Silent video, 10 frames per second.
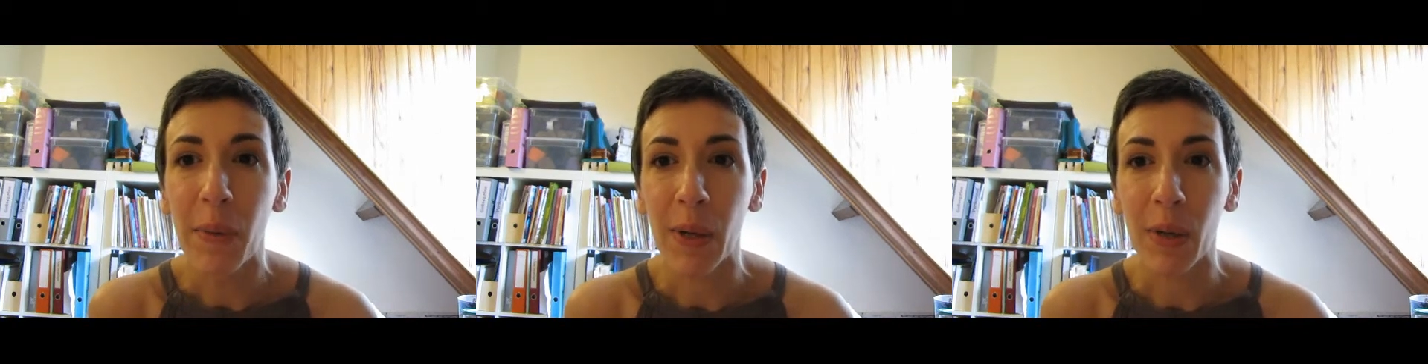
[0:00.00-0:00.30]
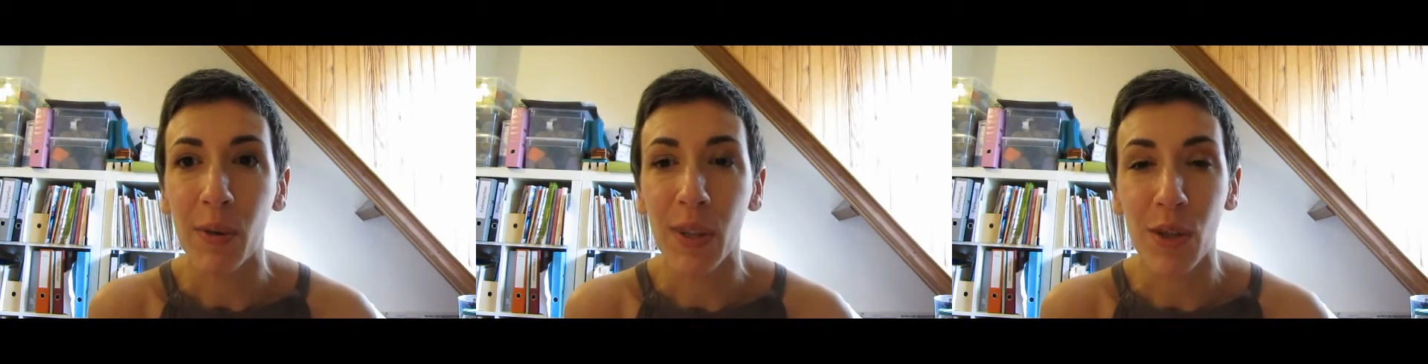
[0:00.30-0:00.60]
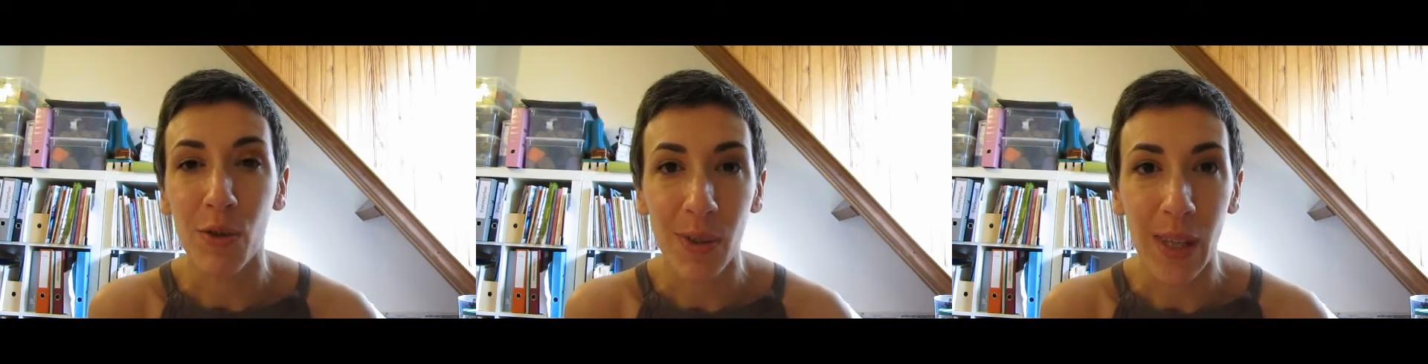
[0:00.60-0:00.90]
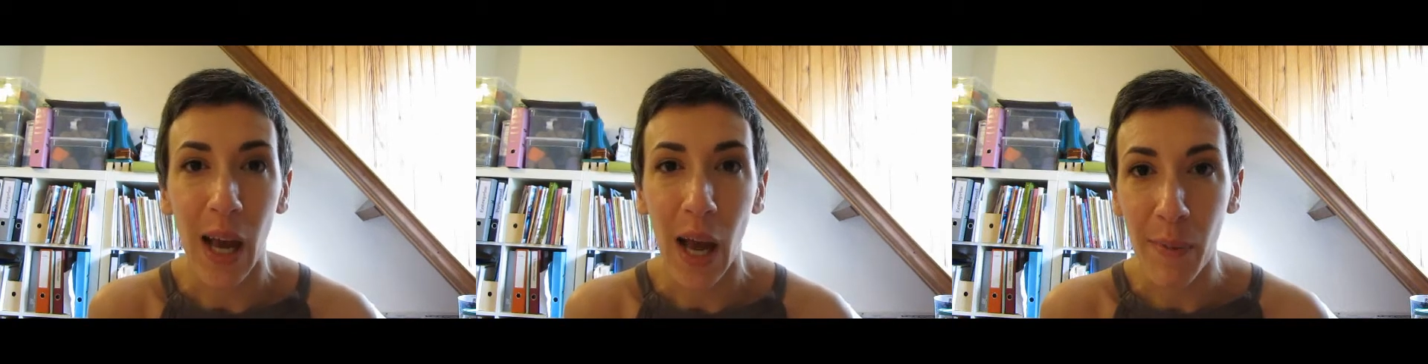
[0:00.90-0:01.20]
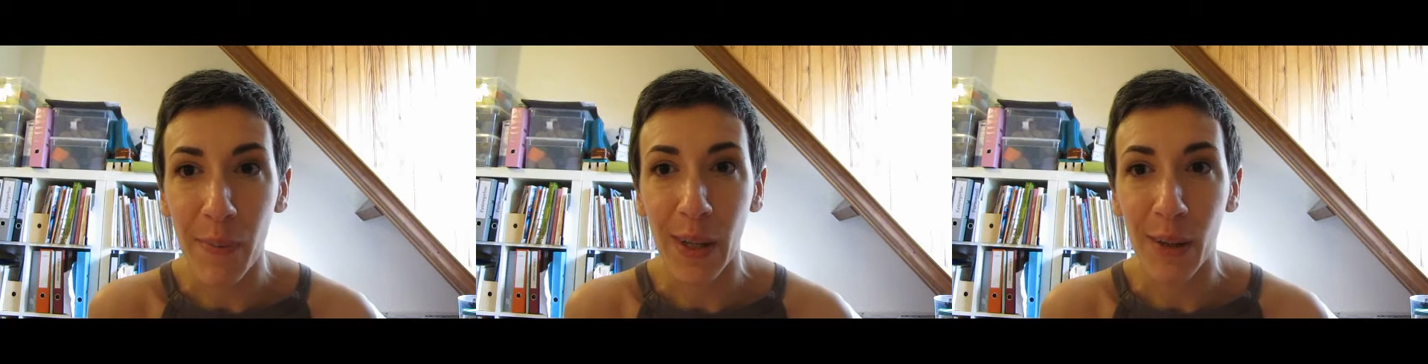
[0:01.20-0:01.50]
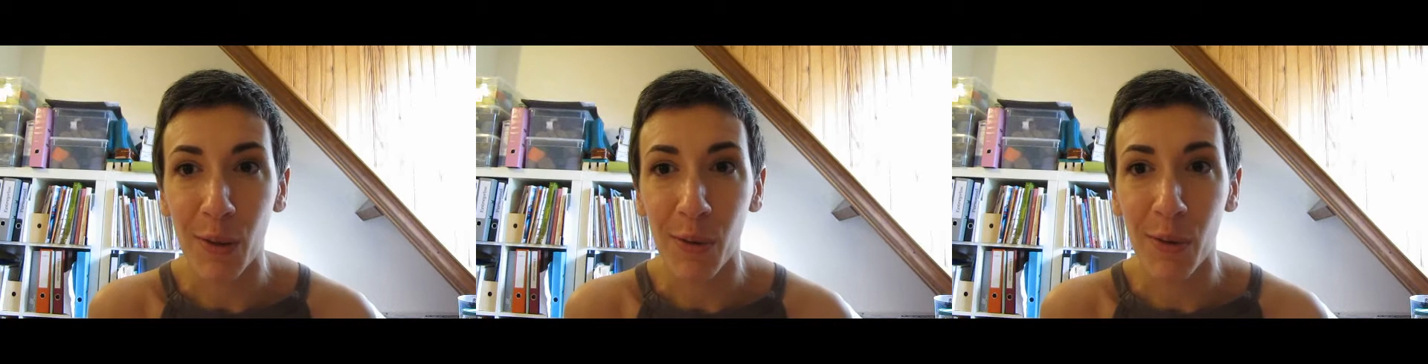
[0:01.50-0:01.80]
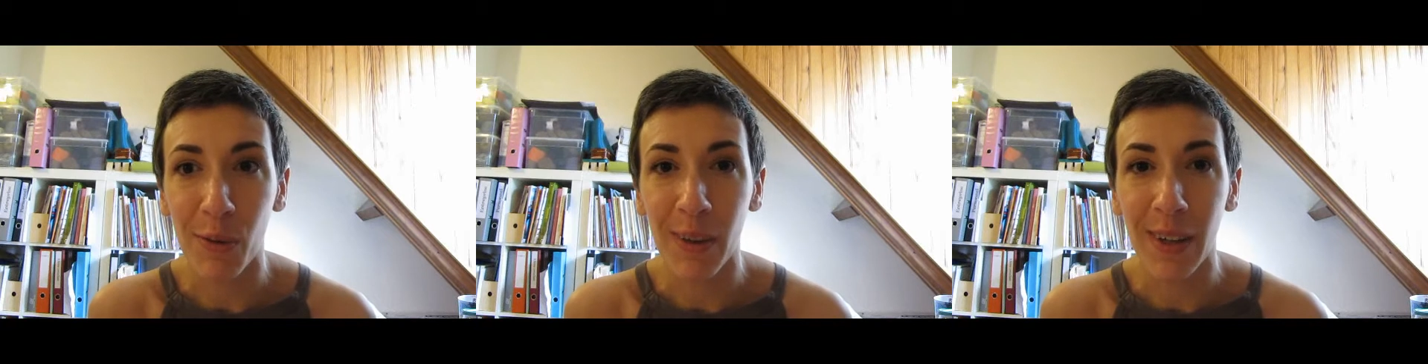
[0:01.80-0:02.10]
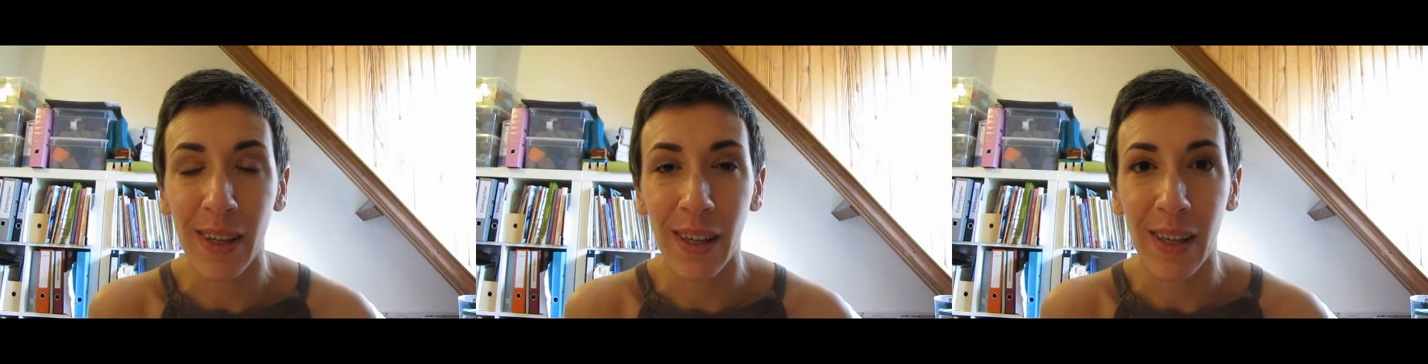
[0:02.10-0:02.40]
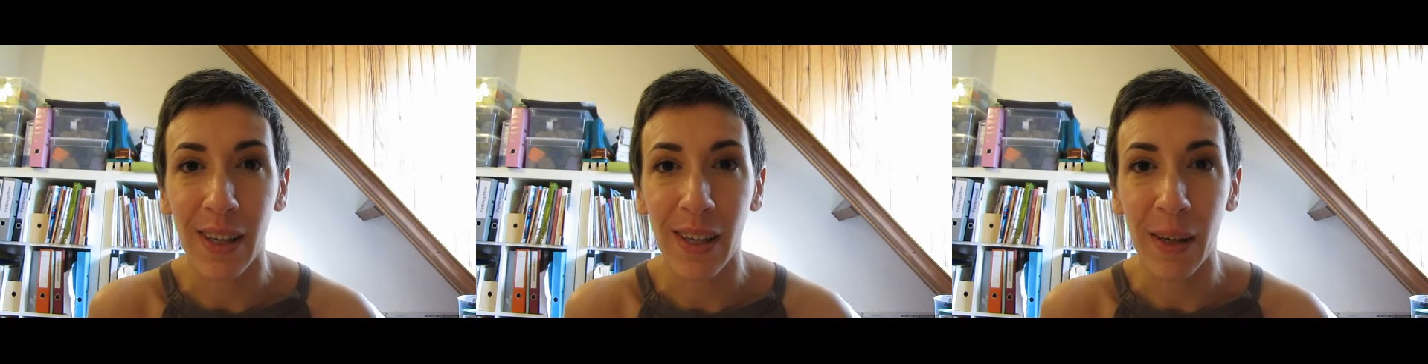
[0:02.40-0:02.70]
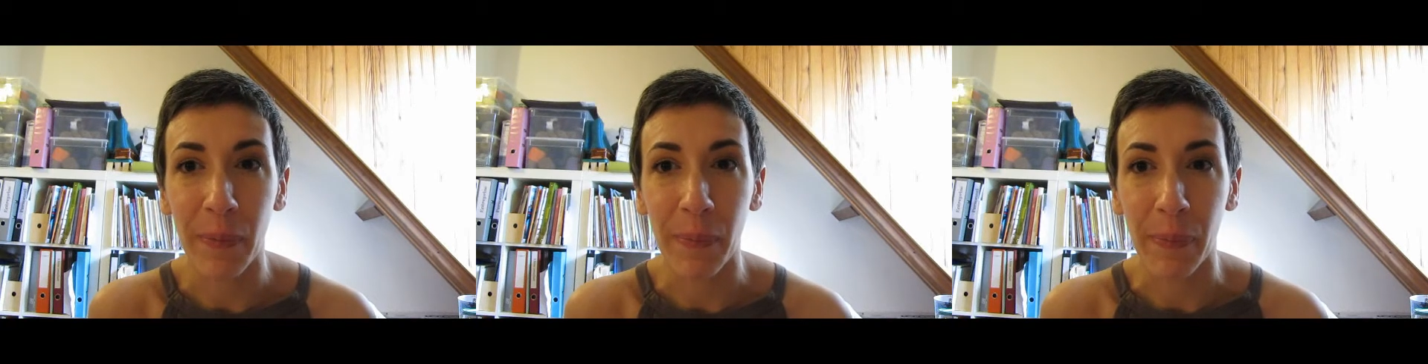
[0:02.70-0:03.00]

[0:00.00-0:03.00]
Mais écoutez, je vous dis à bientôt et